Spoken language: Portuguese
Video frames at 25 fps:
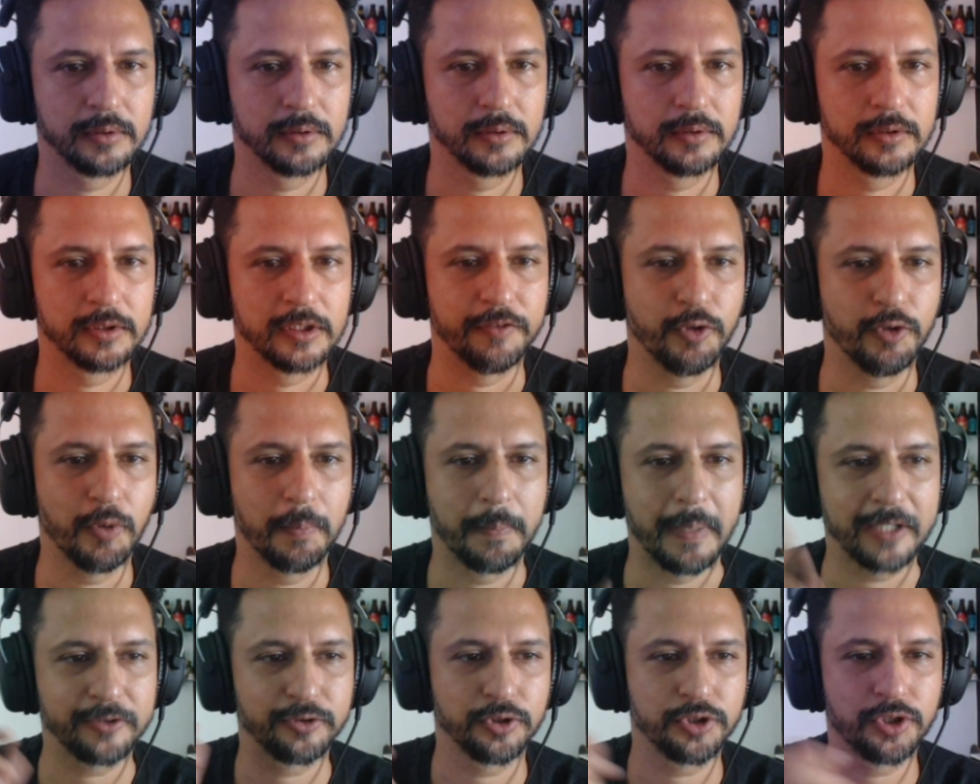Você viu?
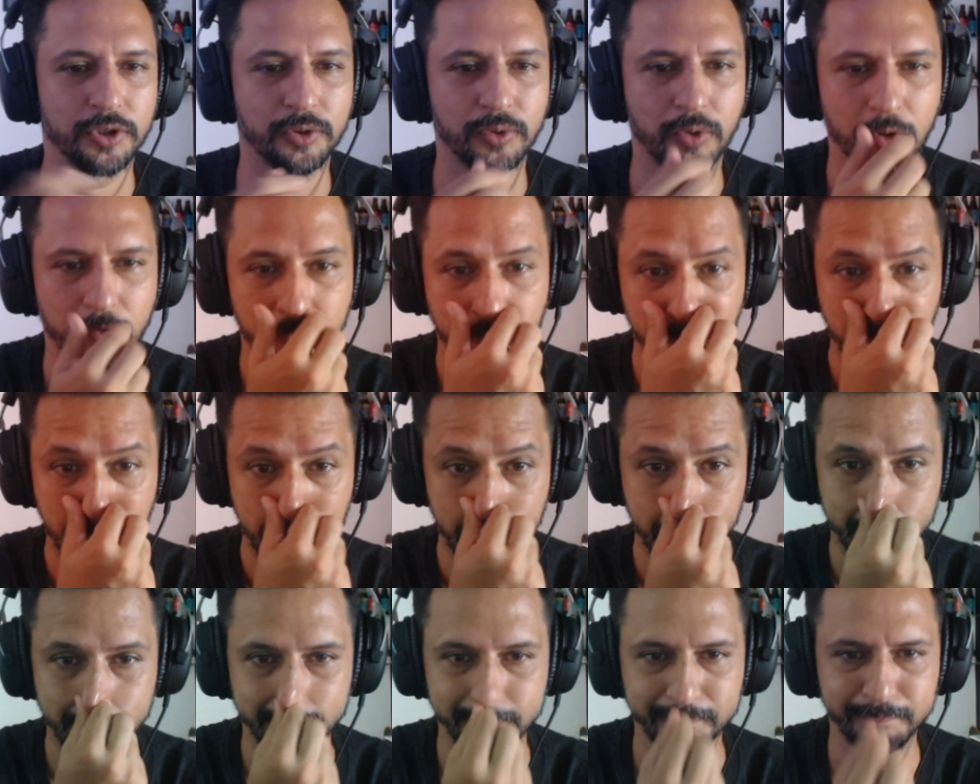Meia de hora
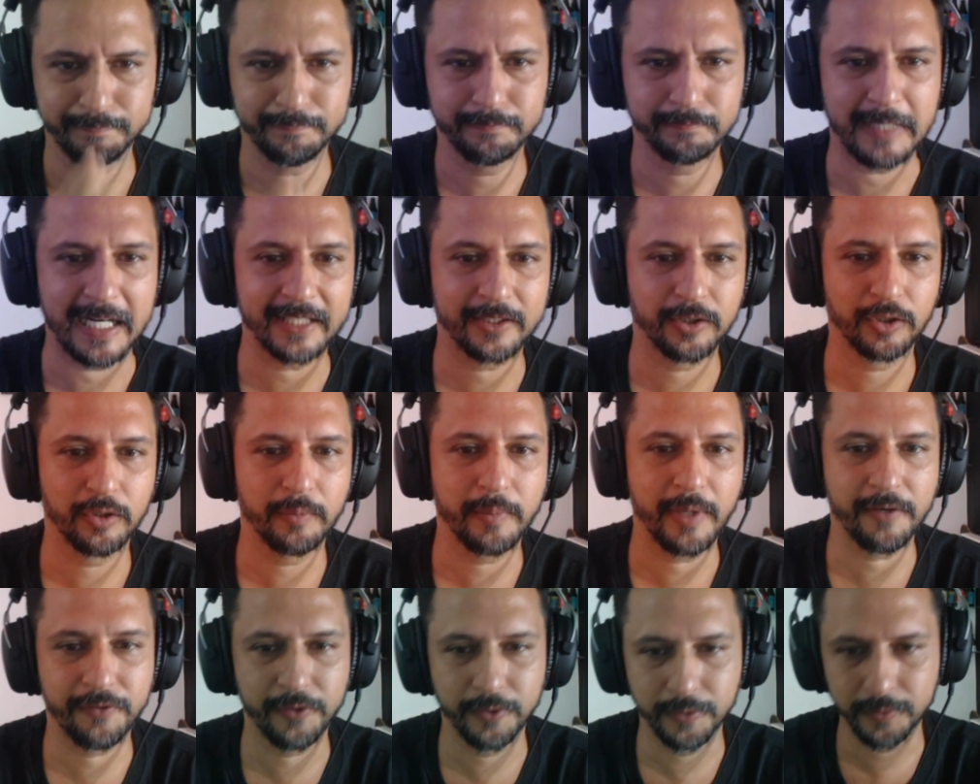depois, hum, o
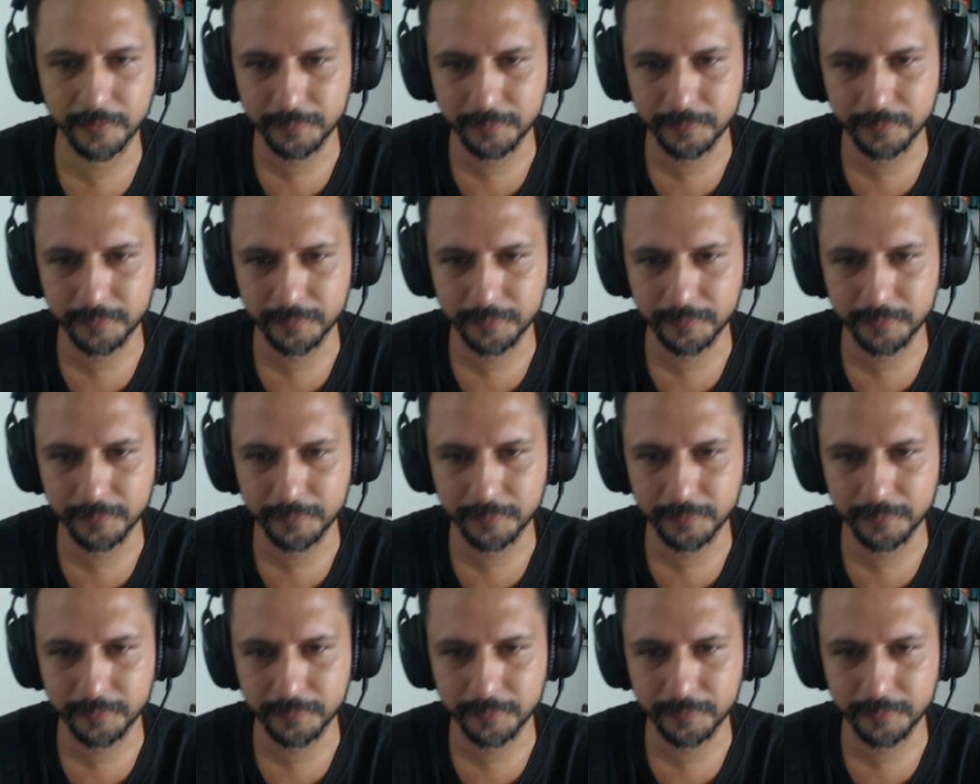bandido